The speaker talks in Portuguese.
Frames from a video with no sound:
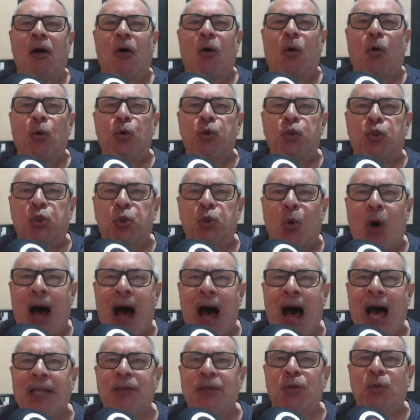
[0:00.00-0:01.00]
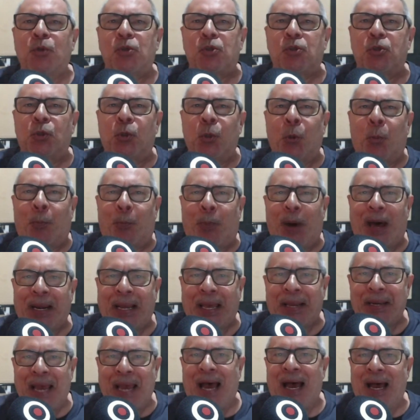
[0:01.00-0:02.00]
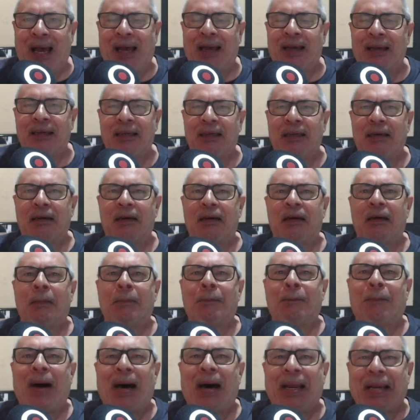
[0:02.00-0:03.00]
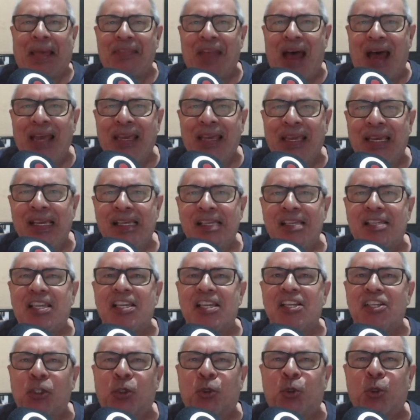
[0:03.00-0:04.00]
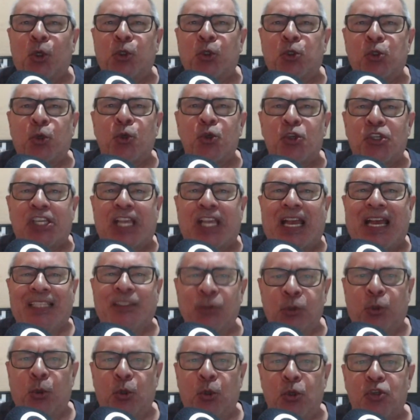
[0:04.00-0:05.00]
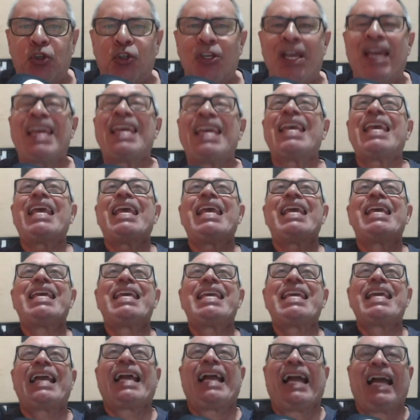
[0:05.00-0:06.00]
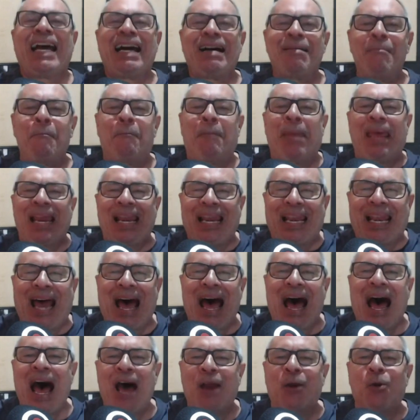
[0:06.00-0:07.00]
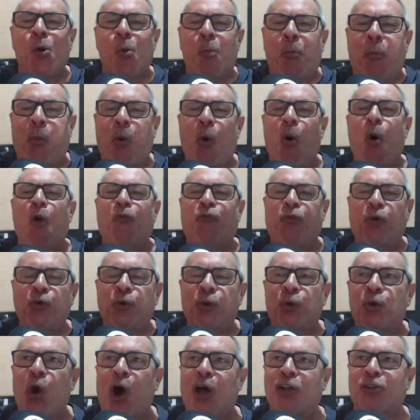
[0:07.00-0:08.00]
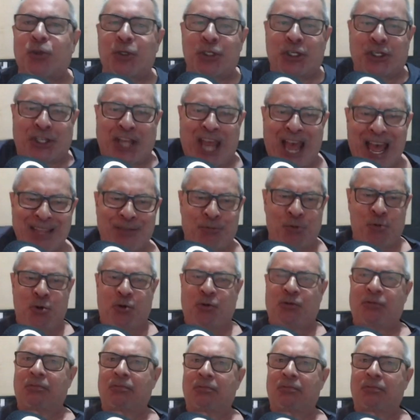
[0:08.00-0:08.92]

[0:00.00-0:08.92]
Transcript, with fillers: usuários do Paraná, paranaense de todos os cantos, engambelaram o povo do nosso estado.